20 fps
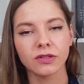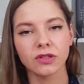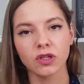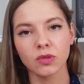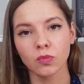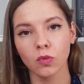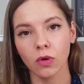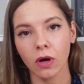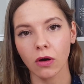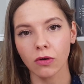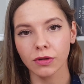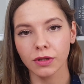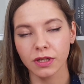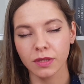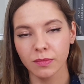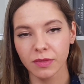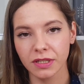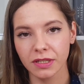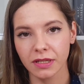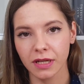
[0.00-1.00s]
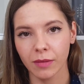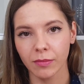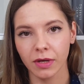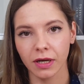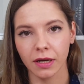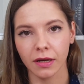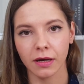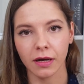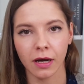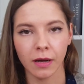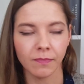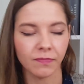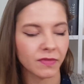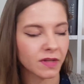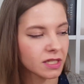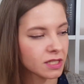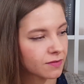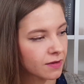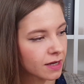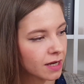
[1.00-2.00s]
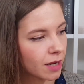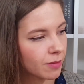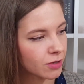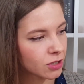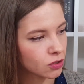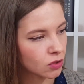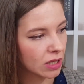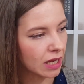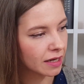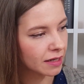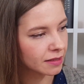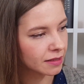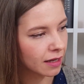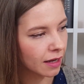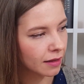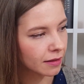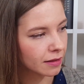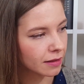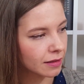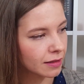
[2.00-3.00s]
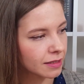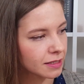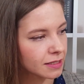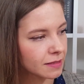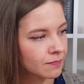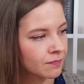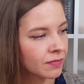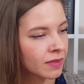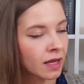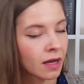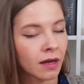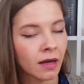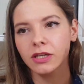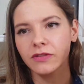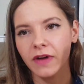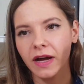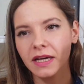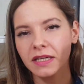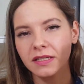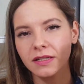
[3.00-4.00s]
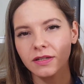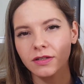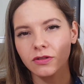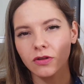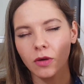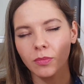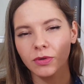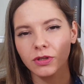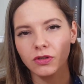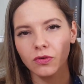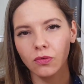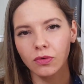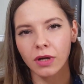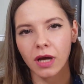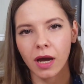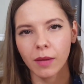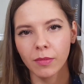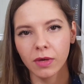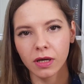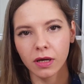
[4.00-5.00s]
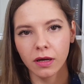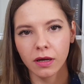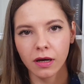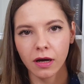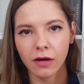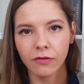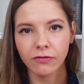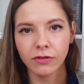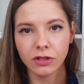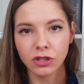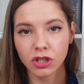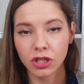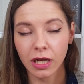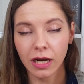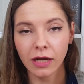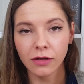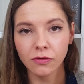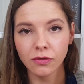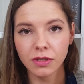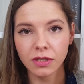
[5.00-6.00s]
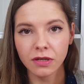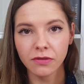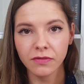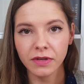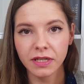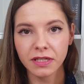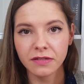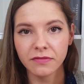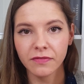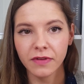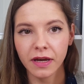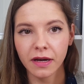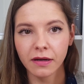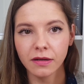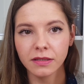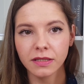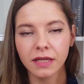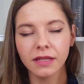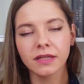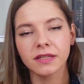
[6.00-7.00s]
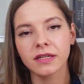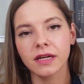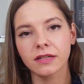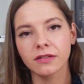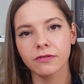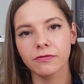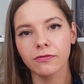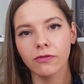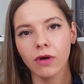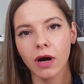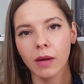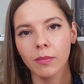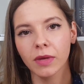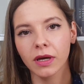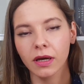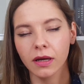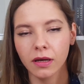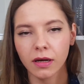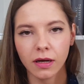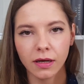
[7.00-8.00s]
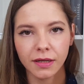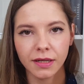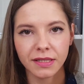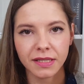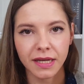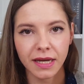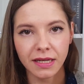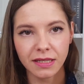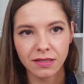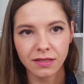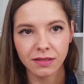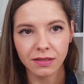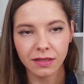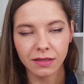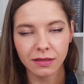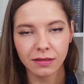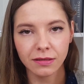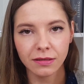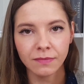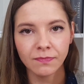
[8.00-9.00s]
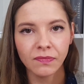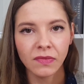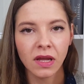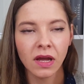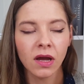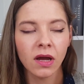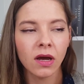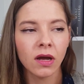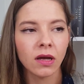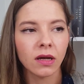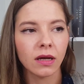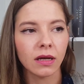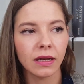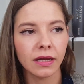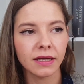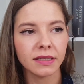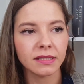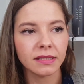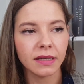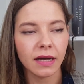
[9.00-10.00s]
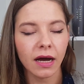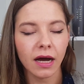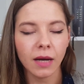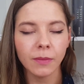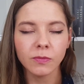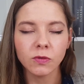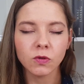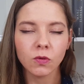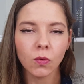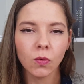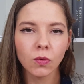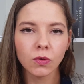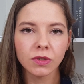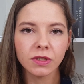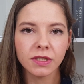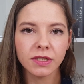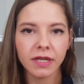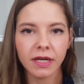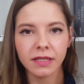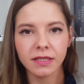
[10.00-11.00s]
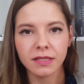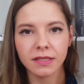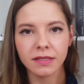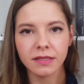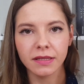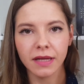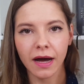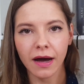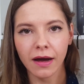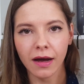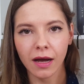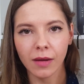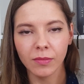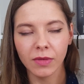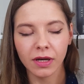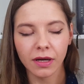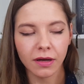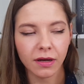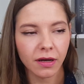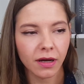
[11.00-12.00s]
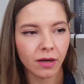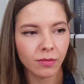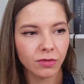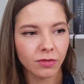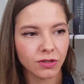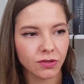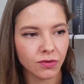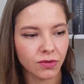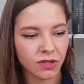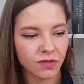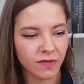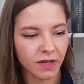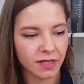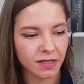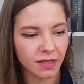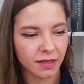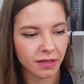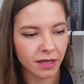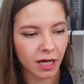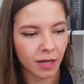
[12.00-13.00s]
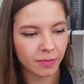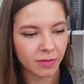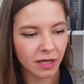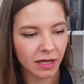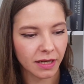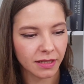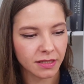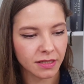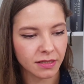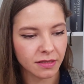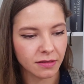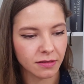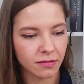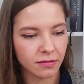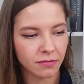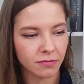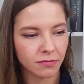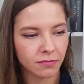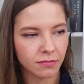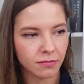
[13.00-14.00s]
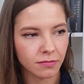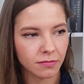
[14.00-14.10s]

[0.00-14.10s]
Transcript: dieses Buch auch nicht mit in Amerika. Deswegen habe ich so lange daran gelesen. Ich weiß nicht, ob ich ohne Amerika viel schneller durch gewesen wäre, denn ich hatte vor Amerika das erste Drittel gelesen gehabt und jetzt nach Amerika beziehungsweise innerhalb der letzten